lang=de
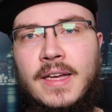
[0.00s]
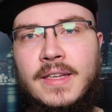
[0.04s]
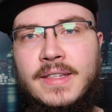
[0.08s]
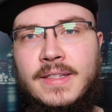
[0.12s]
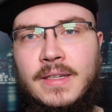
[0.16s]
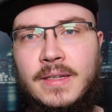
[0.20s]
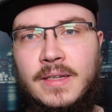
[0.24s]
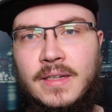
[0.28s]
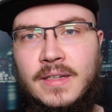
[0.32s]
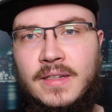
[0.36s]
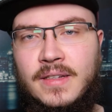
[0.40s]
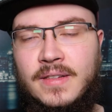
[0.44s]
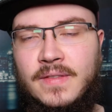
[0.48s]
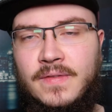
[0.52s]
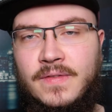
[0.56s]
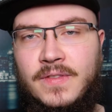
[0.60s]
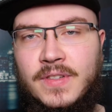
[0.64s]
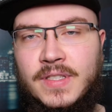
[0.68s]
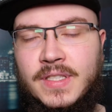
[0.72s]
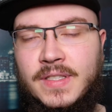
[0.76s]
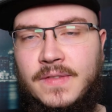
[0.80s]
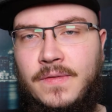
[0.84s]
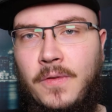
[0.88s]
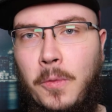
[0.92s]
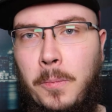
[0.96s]
äh,
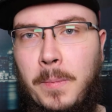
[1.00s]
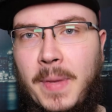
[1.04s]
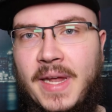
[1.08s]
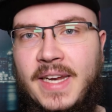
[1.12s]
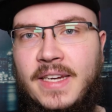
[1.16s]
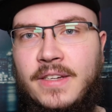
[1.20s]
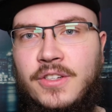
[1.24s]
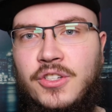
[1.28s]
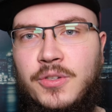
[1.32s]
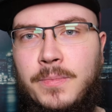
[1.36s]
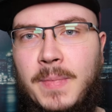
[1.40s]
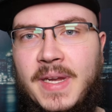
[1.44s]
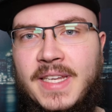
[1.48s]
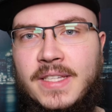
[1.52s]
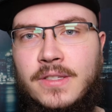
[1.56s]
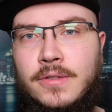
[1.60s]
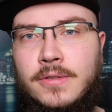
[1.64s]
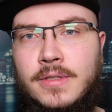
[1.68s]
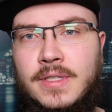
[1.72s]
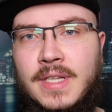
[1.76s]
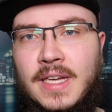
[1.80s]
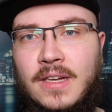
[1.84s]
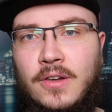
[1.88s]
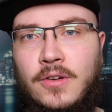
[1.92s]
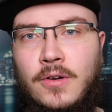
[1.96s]
wirst vom Management
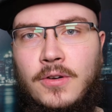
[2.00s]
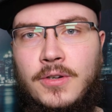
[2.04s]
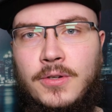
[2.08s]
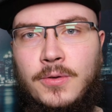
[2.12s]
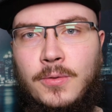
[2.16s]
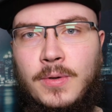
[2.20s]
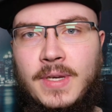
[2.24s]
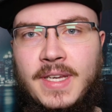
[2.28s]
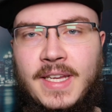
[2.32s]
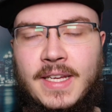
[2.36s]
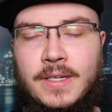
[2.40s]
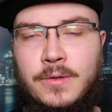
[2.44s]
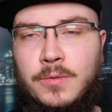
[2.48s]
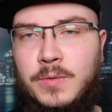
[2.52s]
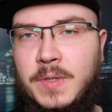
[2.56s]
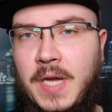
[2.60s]
sozusagen kontrolliert,